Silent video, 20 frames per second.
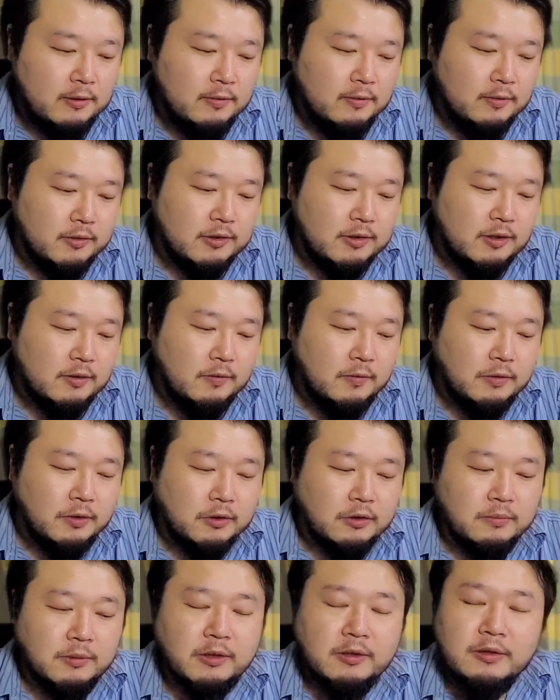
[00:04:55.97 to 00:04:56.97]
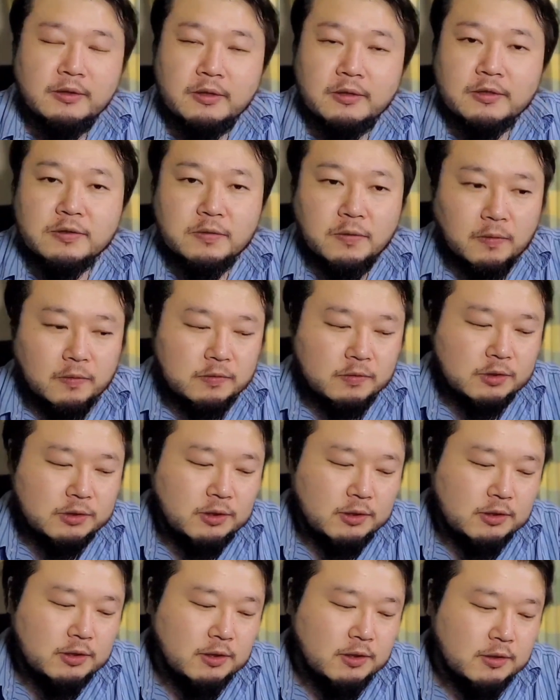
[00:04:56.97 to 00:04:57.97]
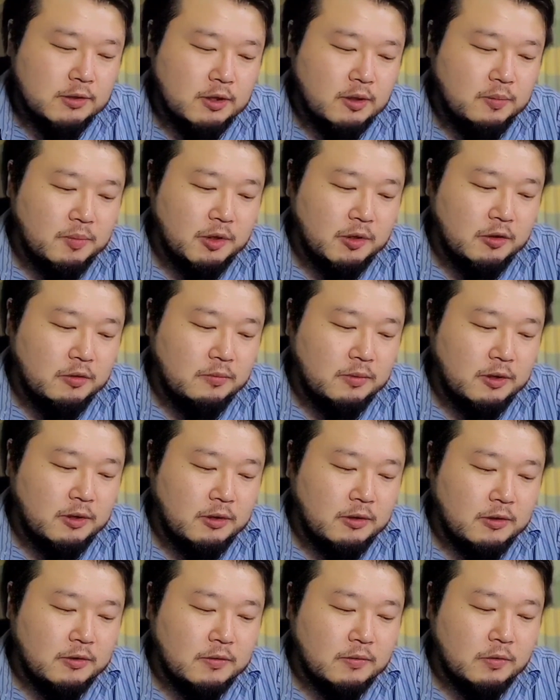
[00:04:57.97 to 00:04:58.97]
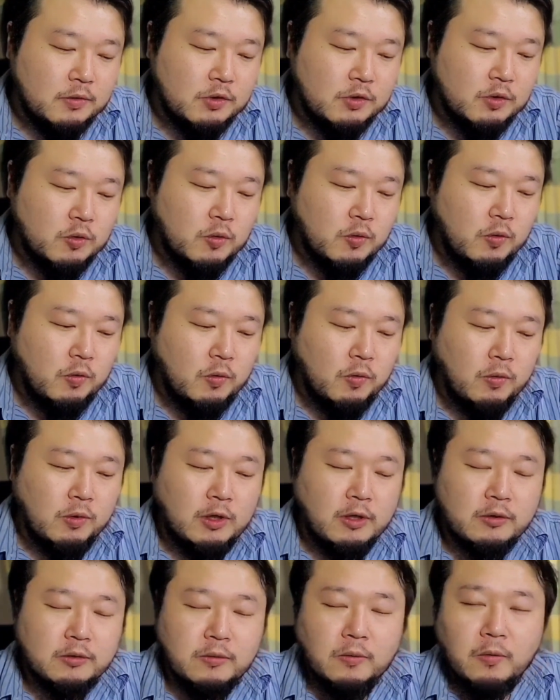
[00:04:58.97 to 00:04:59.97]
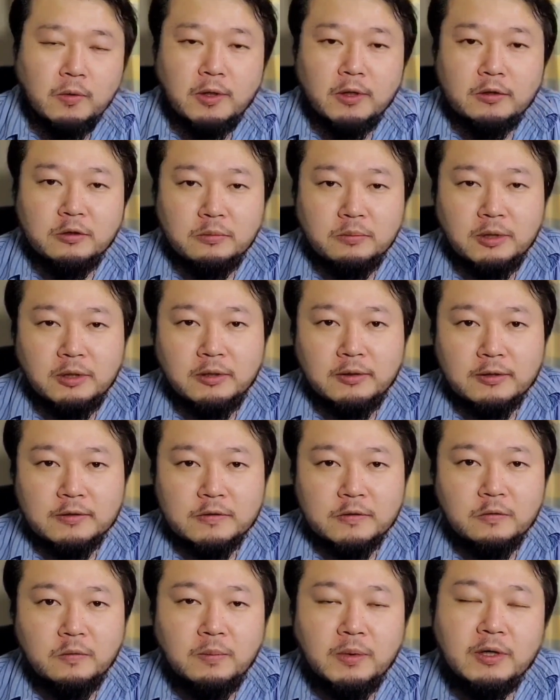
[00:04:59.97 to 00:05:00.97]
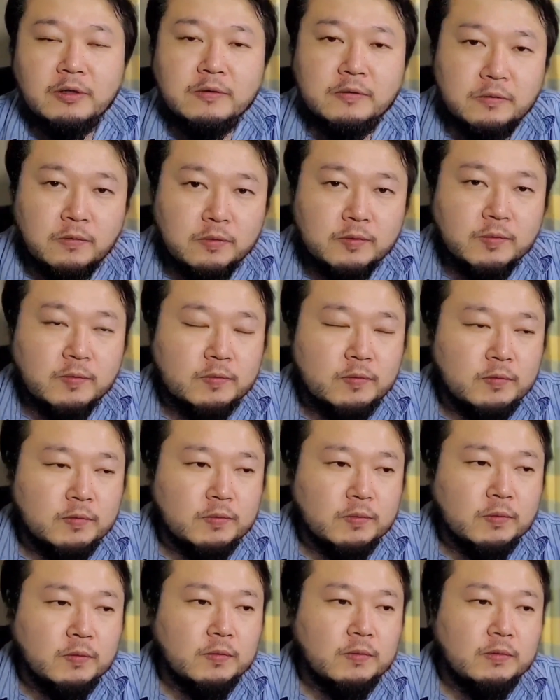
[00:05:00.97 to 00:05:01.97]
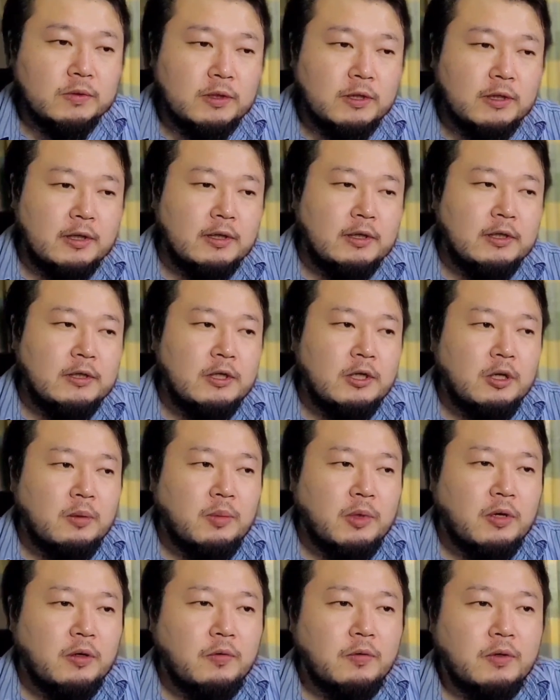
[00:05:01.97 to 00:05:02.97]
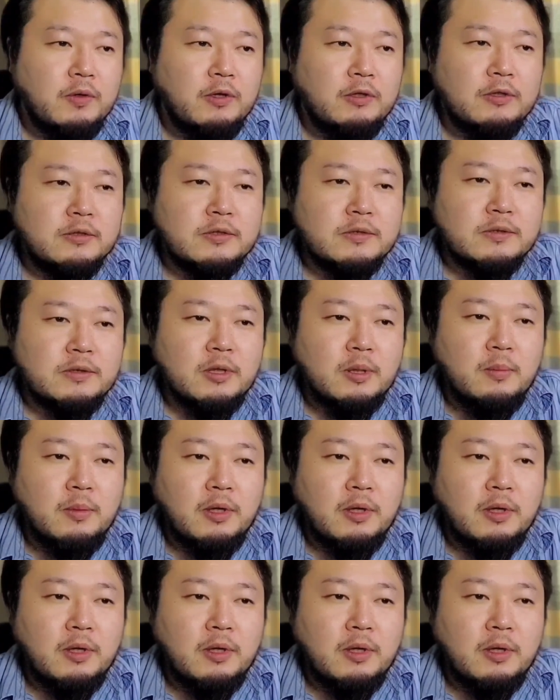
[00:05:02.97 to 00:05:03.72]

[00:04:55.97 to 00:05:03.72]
6400万画素、そして1300万画素の超広角と500万画素のマクロというところで、まあこれはですね、